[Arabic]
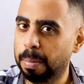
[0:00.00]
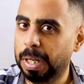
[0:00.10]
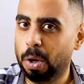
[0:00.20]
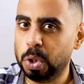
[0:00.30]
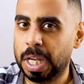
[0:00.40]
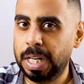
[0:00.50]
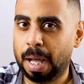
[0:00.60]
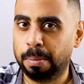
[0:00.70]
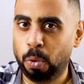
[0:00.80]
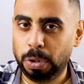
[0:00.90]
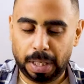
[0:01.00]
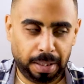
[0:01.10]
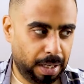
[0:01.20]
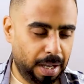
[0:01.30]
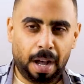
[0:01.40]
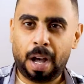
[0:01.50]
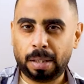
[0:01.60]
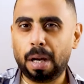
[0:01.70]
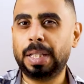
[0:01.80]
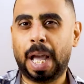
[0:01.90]
قبل الحسين عموته
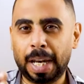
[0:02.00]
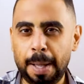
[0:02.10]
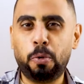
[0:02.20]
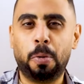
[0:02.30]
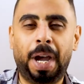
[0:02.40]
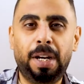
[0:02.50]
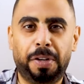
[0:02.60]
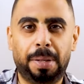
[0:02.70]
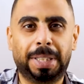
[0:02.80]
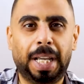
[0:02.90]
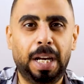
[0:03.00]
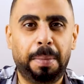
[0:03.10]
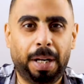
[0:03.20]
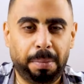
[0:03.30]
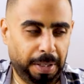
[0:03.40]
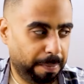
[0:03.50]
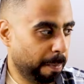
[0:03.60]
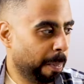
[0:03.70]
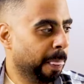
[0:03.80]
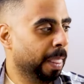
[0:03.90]
اعتقد اغلبكم عارف انا بتكلم عن مين
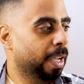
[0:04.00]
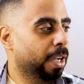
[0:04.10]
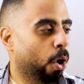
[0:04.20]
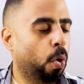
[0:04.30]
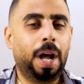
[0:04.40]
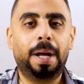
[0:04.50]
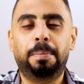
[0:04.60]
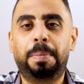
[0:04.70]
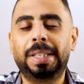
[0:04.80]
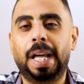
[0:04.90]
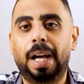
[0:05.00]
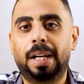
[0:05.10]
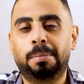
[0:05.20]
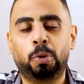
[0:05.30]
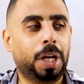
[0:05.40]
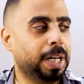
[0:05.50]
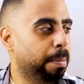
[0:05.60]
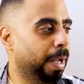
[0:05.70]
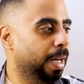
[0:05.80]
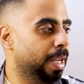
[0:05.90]
هو بدا
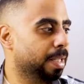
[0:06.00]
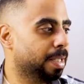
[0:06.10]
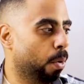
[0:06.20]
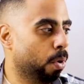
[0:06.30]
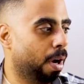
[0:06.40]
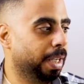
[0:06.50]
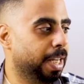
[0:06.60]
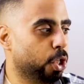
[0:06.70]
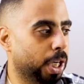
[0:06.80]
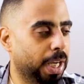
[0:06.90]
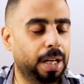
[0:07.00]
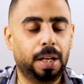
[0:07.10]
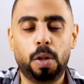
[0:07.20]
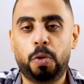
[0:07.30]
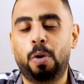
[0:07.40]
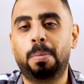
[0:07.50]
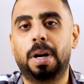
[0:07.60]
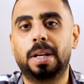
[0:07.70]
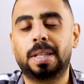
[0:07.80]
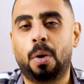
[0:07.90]
مدربا لزوراء الناشئين
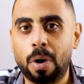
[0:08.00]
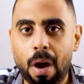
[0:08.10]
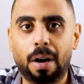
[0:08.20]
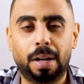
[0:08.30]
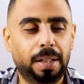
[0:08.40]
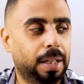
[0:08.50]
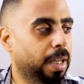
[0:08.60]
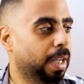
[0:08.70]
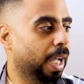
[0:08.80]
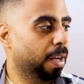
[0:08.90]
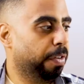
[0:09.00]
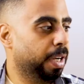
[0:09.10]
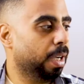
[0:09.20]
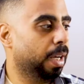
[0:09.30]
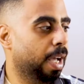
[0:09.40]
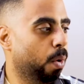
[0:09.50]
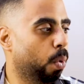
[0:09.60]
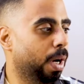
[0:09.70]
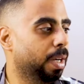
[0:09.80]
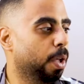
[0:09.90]
ثم زوراء الفريق
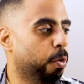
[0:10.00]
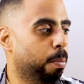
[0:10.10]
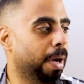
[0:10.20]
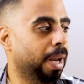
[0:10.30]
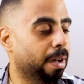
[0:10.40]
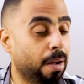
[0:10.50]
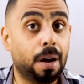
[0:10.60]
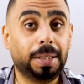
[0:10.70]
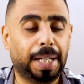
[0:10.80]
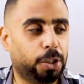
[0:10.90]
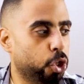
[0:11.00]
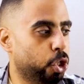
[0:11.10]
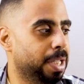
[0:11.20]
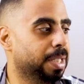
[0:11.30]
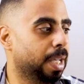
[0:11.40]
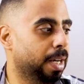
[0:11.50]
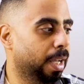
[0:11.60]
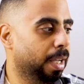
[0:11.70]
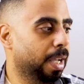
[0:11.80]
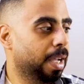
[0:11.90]
الاول ثم العراق تحت 20
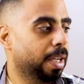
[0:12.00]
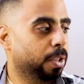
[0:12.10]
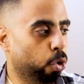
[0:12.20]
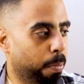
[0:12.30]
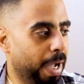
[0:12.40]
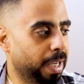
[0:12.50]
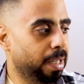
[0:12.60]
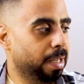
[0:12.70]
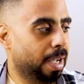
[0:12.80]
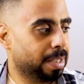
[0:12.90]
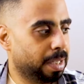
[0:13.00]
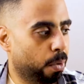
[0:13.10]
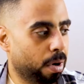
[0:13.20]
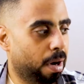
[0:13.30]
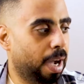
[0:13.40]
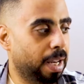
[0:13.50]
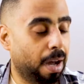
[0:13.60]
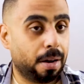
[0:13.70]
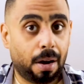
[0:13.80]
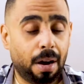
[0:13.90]
سنه دبي الزوراء
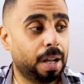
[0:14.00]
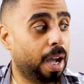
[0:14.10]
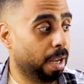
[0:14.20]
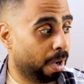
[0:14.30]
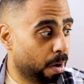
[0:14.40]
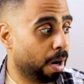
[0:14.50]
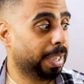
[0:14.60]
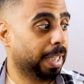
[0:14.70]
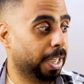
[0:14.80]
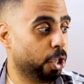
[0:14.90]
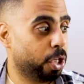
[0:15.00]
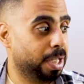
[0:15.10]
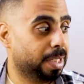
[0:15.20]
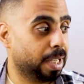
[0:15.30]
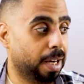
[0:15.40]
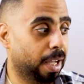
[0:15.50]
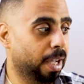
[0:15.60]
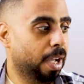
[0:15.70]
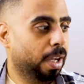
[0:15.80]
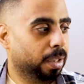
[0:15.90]
العراق العراق تحت 20 سنه
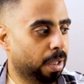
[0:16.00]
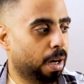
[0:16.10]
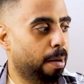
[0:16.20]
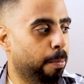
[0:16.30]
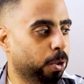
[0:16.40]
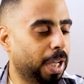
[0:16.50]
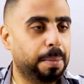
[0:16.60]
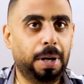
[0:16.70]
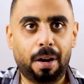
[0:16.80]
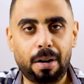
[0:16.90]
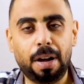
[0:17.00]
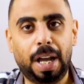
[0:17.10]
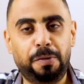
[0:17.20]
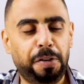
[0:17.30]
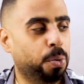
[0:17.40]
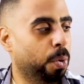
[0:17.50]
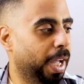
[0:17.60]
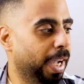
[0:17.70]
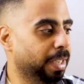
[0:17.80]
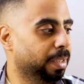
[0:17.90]
درب منتخب العراق
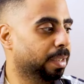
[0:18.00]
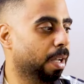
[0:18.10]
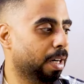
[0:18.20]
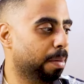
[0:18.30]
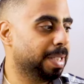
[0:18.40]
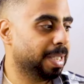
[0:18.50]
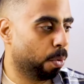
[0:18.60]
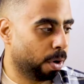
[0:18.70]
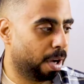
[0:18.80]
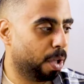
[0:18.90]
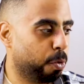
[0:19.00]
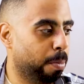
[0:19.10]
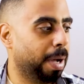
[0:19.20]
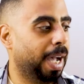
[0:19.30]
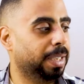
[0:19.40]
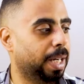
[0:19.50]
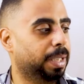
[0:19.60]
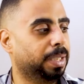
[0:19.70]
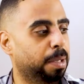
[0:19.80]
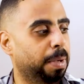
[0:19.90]
2001 درب الزوراء ثم عاد
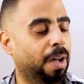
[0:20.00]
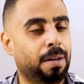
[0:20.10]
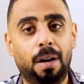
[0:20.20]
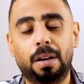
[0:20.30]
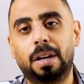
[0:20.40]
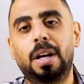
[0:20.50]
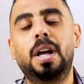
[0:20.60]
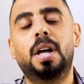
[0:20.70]
لتدريب العراق